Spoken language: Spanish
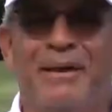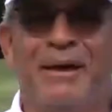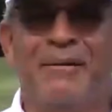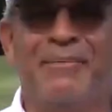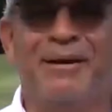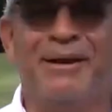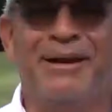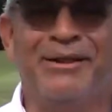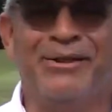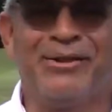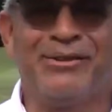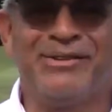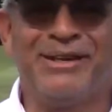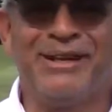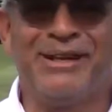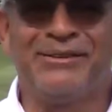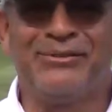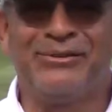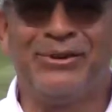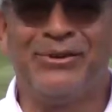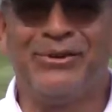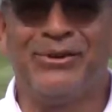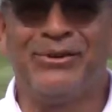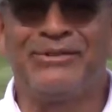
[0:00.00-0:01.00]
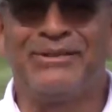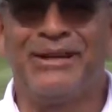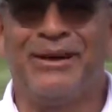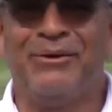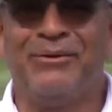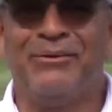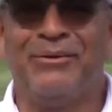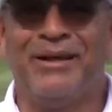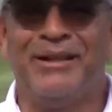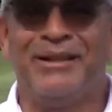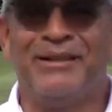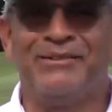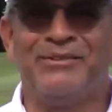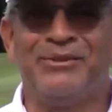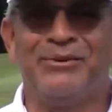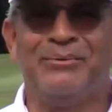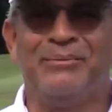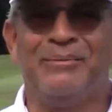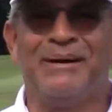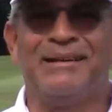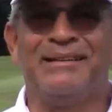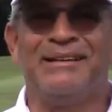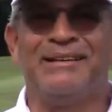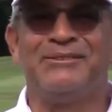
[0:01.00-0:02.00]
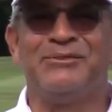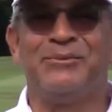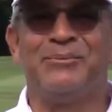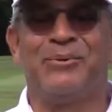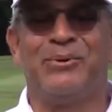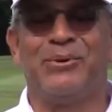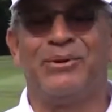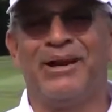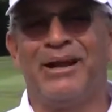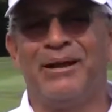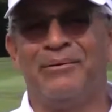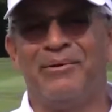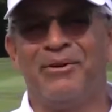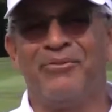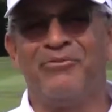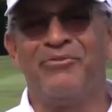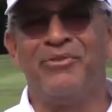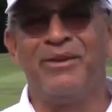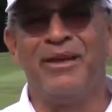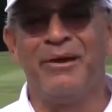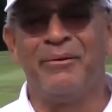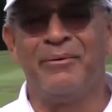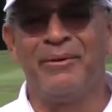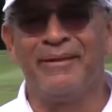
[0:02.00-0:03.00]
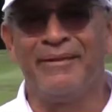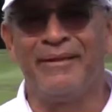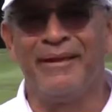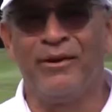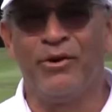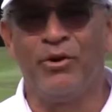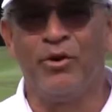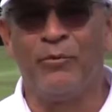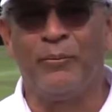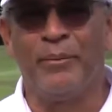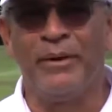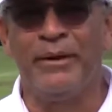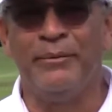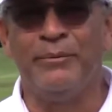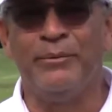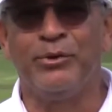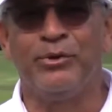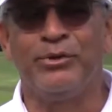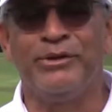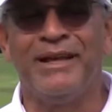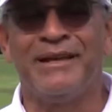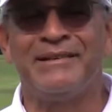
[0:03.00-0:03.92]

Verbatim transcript: Bienvenidos sean todos a una edición más de su programa Fiebre de Gol Premium.